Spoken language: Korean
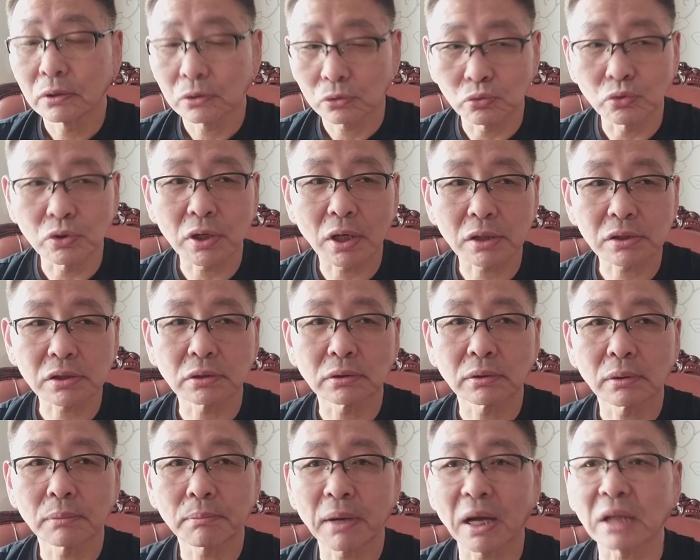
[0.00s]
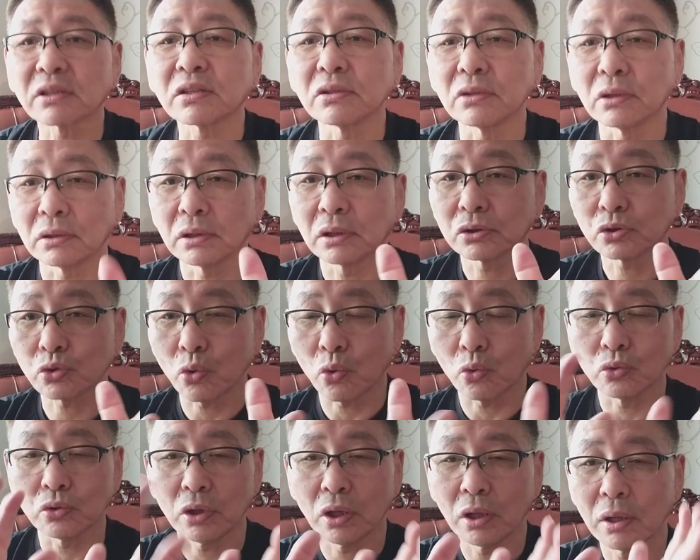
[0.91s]
둘이 가서 파트너,
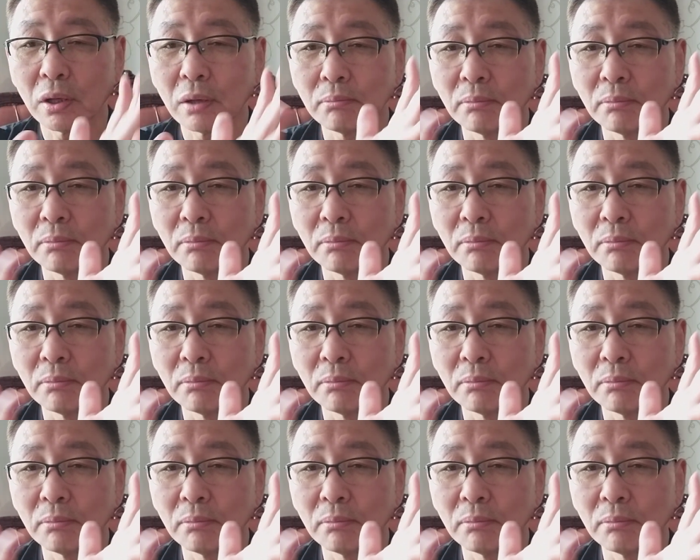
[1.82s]
좋은,